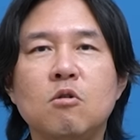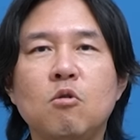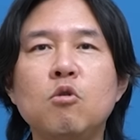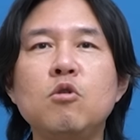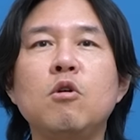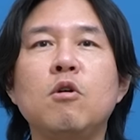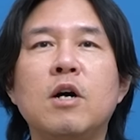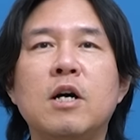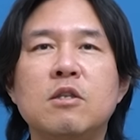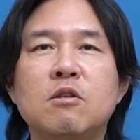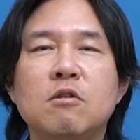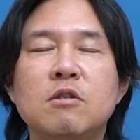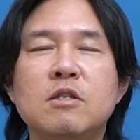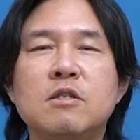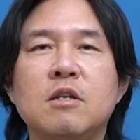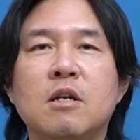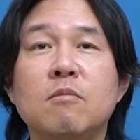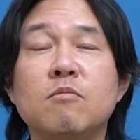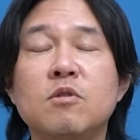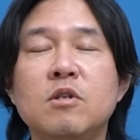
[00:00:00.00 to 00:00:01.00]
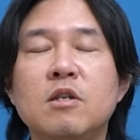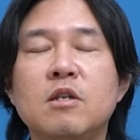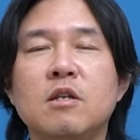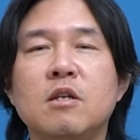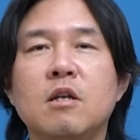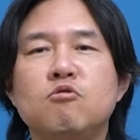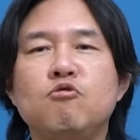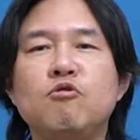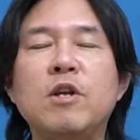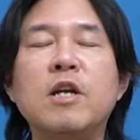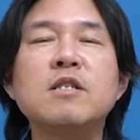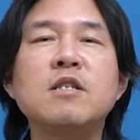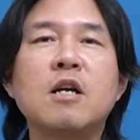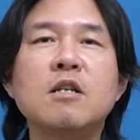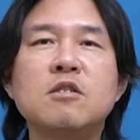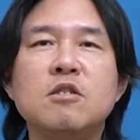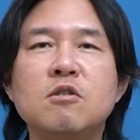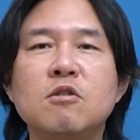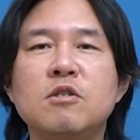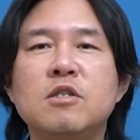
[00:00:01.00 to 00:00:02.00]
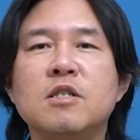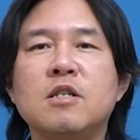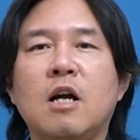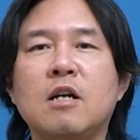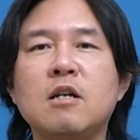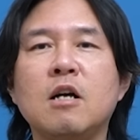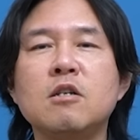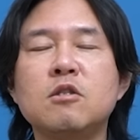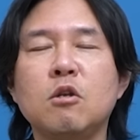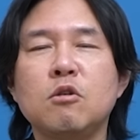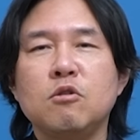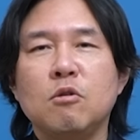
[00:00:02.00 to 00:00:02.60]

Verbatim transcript: 호령하던 이 사람들이 주랭랑 치듯이 각각